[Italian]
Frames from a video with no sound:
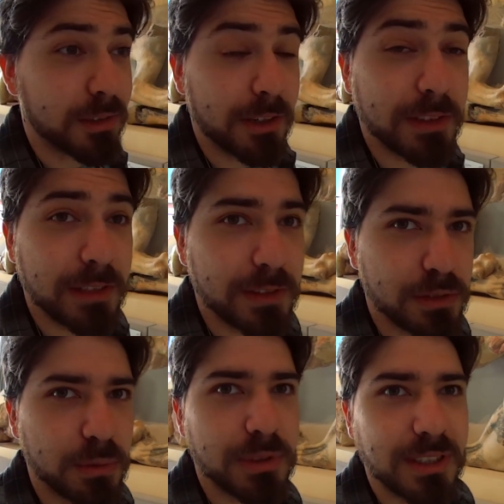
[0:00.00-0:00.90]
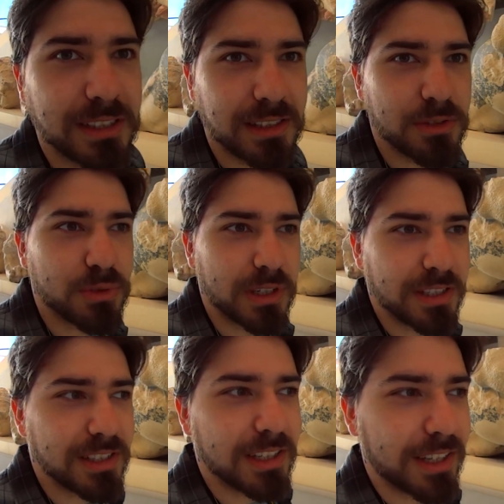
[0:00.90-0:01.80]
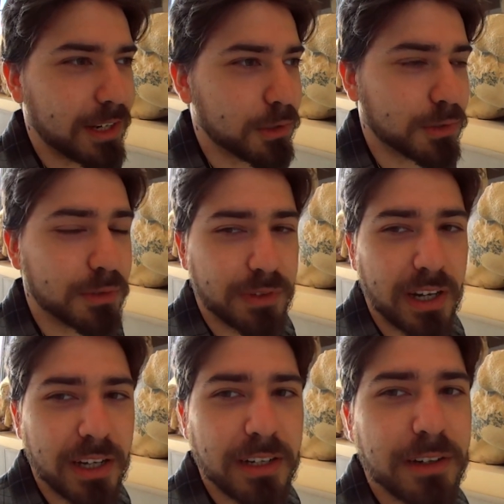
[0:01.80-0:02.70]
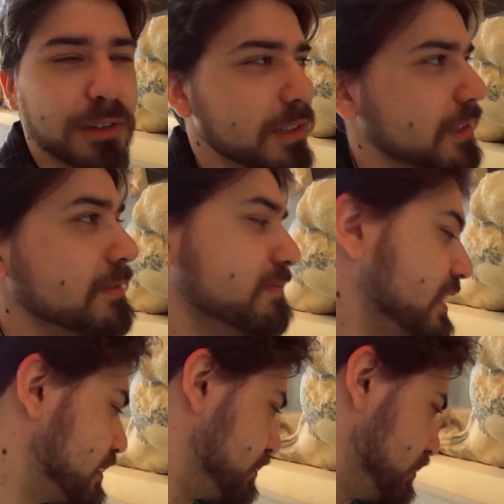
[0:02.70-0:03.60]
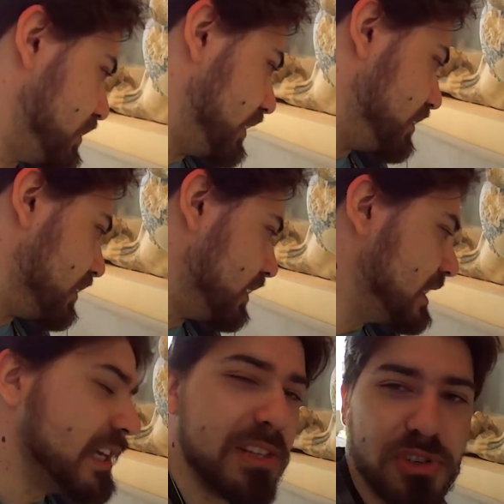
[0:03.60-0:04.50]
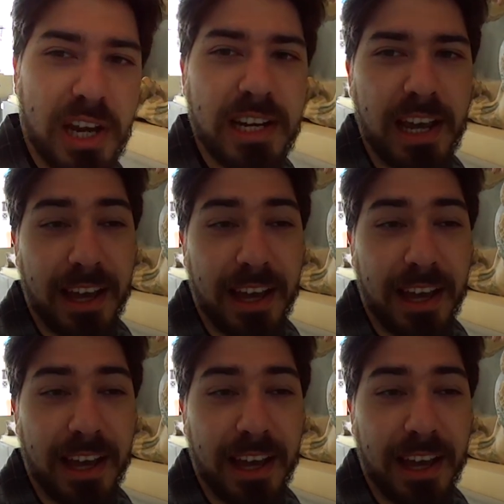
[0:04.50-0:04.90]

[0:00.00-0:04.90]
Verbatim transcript: non avete visto l'ultima stagione di Record of Ragnarok, ve la consiglio. C'è anche